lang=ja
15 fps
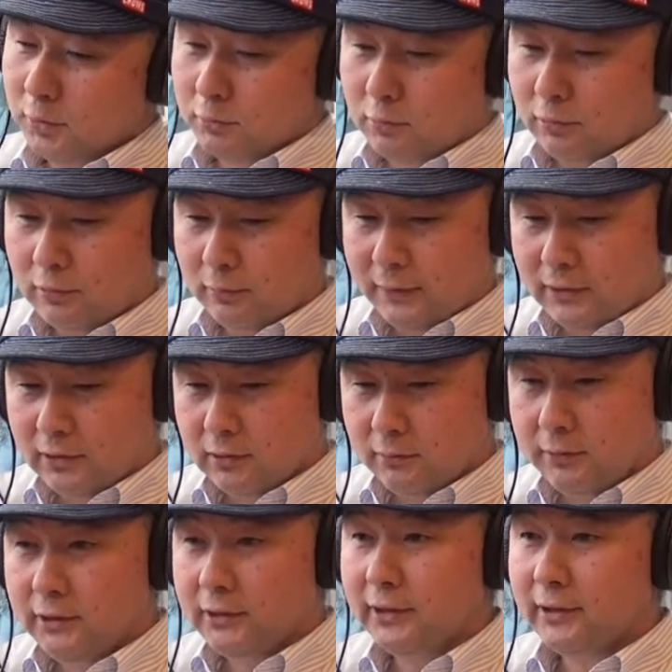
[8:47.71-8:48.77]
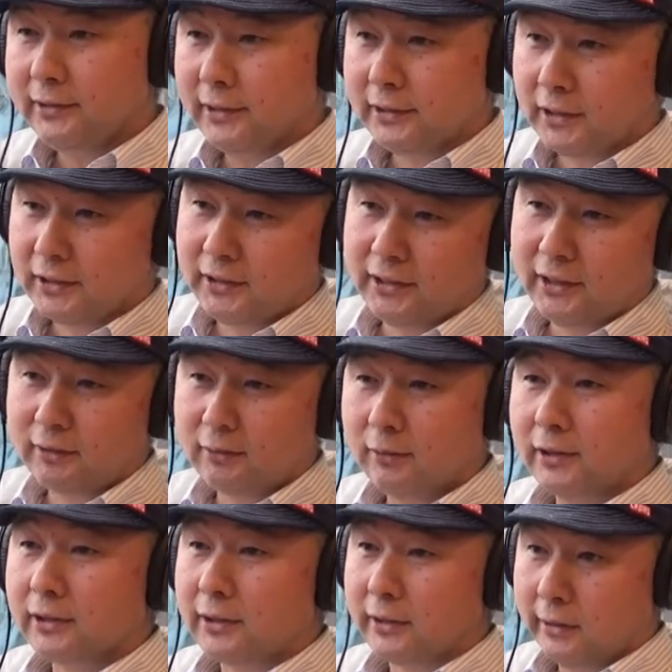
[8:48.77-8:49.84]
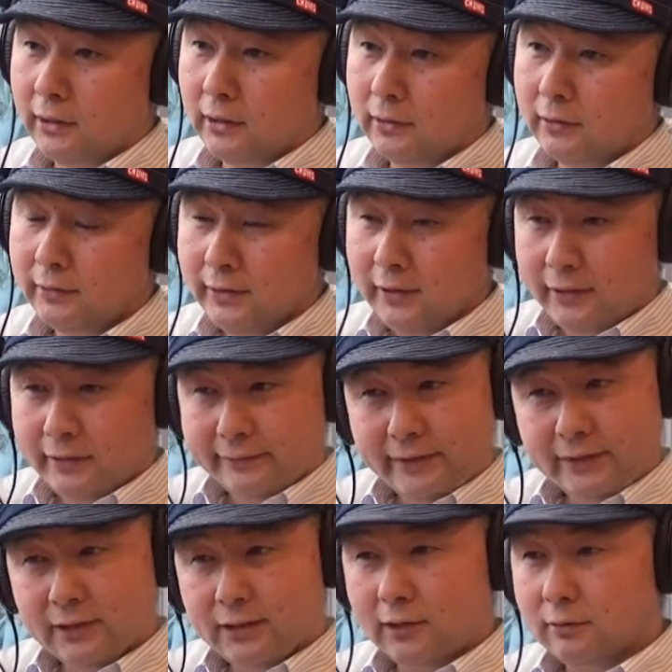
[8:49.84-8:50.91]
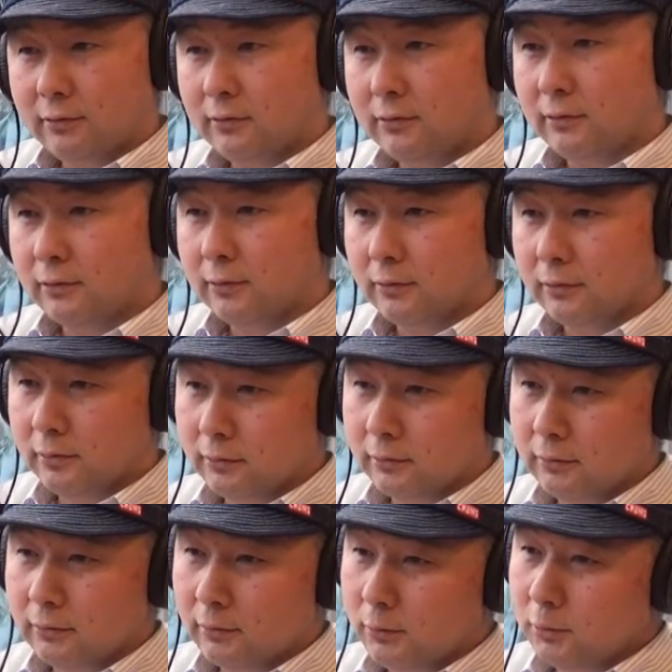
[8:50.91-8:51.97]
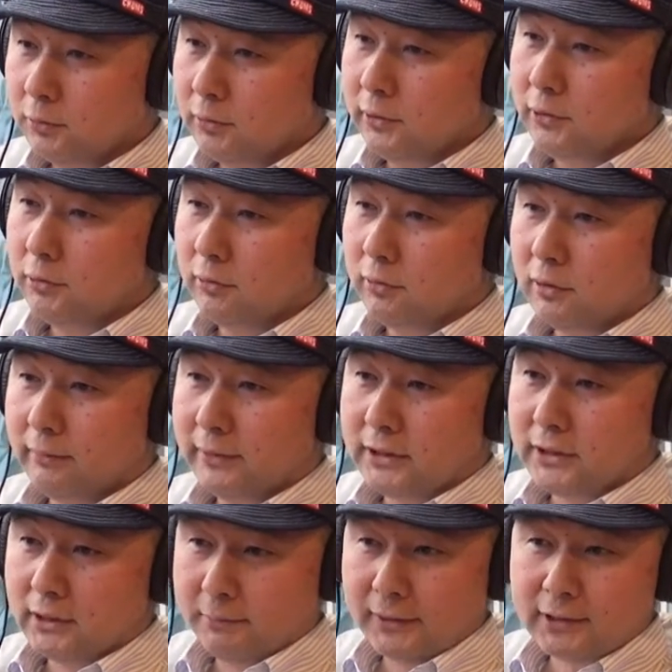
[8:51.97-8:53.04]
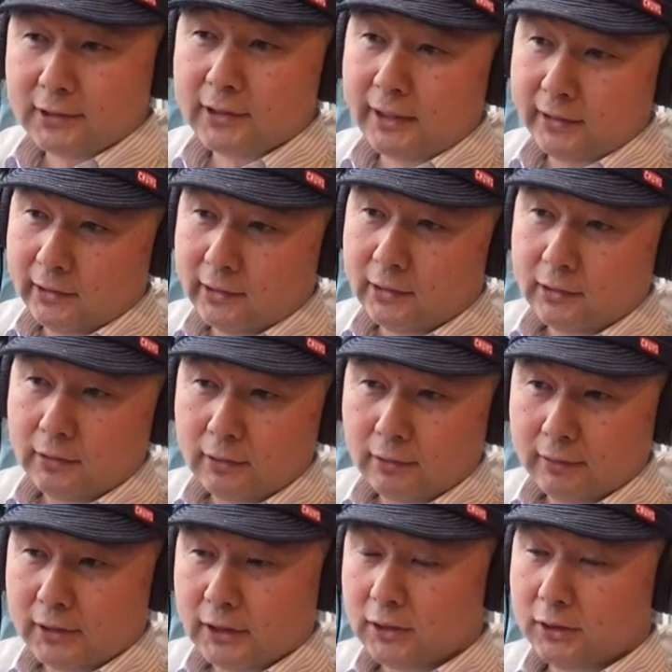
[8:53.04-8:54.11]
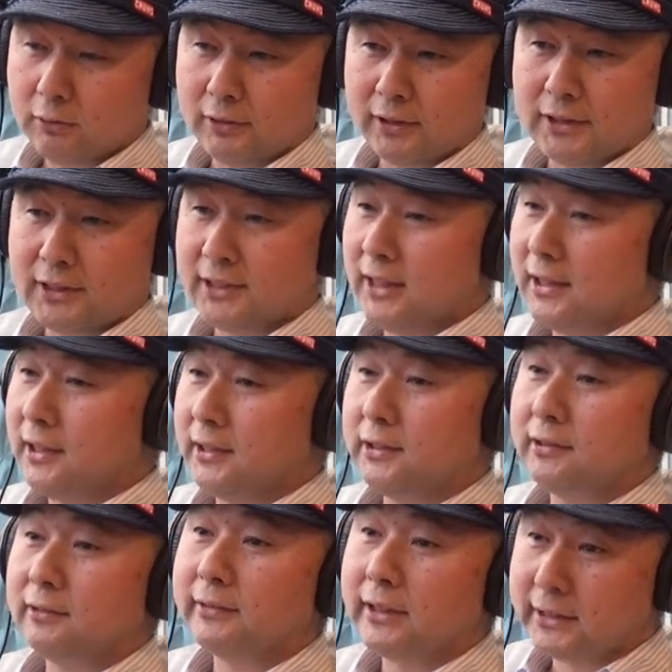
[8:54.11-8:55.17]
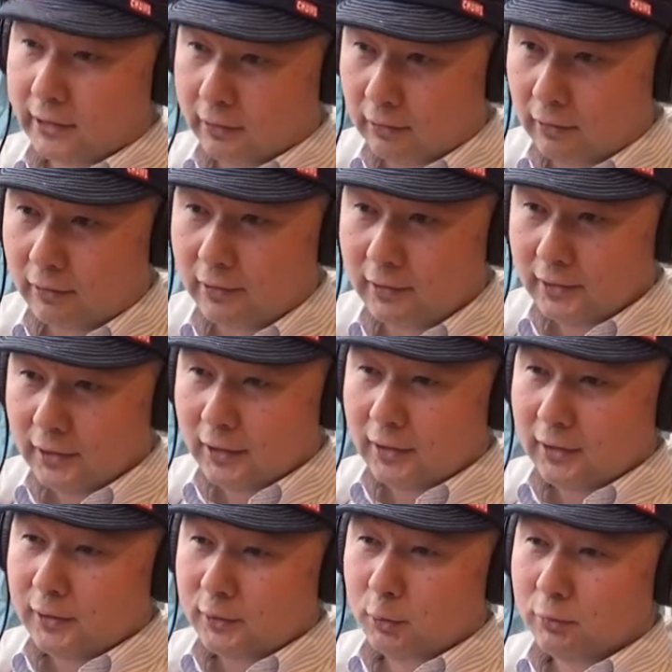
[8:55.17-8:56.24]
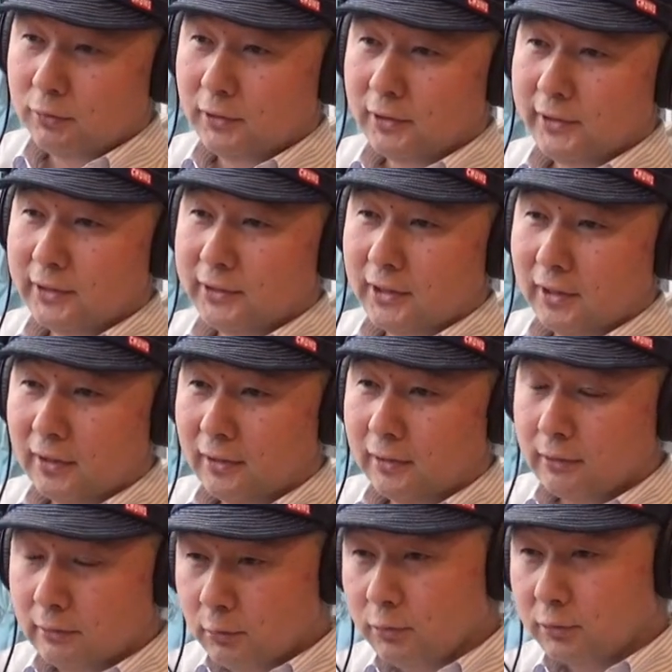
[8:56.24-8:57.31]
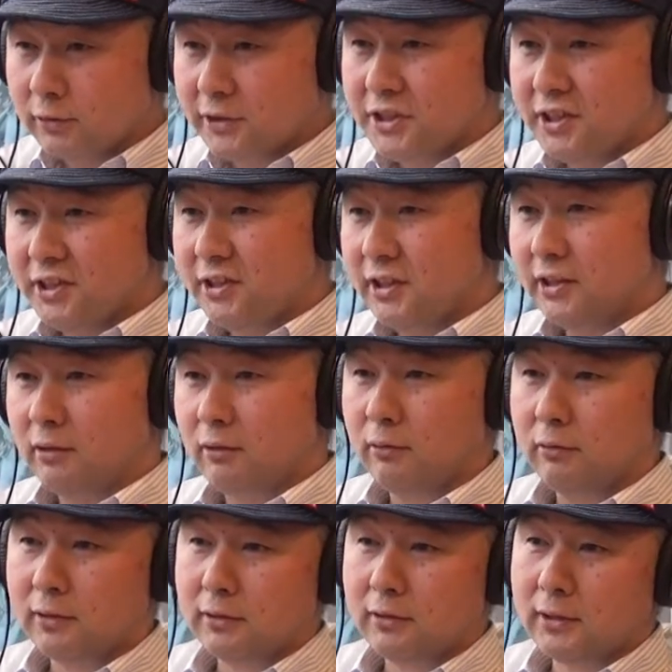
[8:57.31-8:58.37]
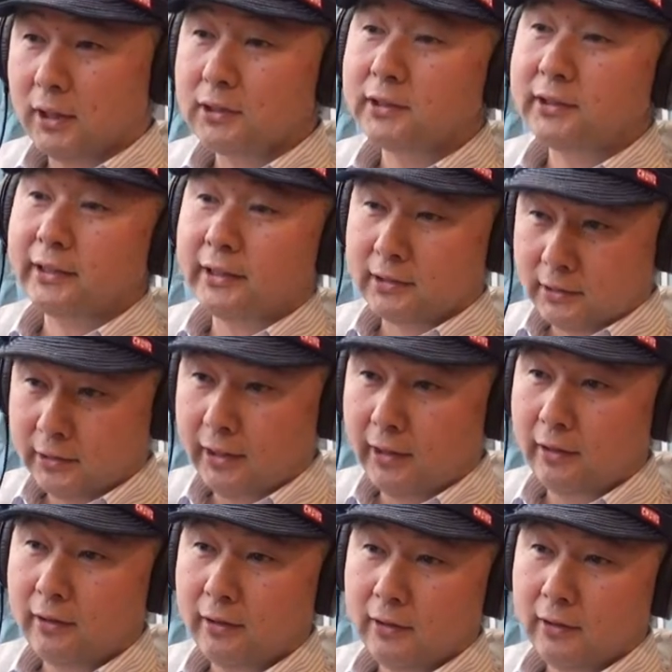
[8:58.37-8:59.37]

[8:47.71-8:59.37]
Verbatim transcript: 当にこの番組にで、うん、出させていただくようになってから、はい、なぜかあの本当に十日町松代、はい、私のところは菅刈っていうんですけど、はいはい、そこがなぜか本当に親近感を感じてですねああい